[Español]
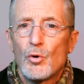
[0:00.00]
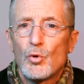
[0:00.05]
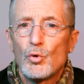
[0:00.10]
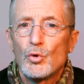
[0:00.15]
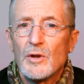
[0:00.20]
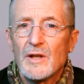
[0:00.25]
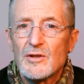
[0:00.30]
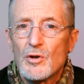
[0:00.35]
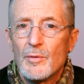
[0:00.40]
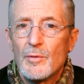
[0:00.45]

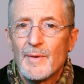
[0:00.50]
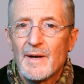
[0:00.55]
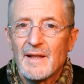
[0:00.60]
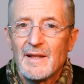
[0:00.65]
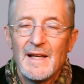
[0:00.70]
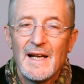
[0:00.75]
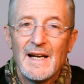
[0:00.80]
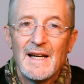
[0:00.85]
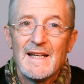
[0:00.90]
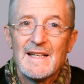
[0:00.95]
rutas
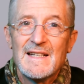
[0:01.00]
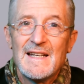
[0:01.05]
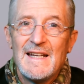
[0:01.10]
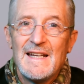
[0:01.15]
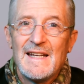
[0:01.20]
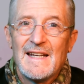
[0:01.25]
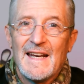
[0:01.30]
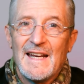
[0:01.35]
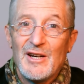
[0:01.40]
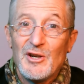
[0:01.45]
comerciales
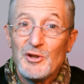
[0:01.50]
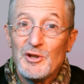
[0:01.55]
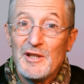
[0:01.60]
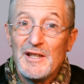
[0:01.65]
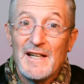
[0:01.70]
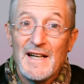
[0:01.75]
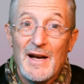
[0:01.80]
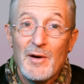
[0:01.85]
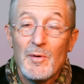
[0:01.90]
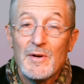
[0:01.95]
que no
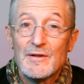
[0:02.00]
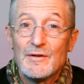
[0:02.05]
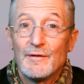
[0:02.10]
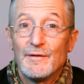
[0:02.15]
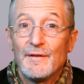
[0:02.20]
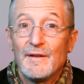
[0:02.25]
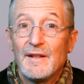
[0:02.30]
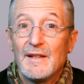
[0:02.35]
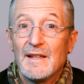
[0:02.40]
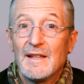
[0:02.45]
tienen agua
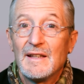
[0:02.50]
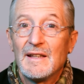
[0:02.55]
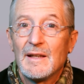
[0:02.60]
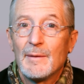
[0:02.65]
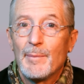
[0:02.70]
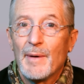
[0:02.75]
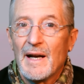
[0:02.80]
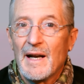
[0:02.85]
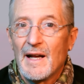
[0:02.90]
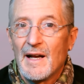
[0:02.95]

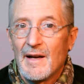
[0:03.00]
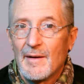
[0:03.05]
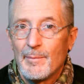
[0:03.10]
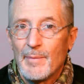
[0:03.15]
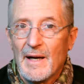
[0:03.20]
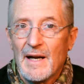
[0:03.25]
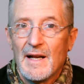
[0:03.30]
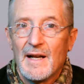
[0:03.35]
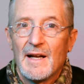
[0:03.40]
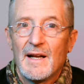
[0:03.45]
suficiente
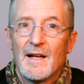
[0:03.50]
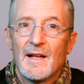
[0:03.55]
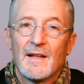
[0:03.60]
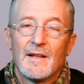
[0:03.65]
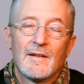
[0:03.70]
para,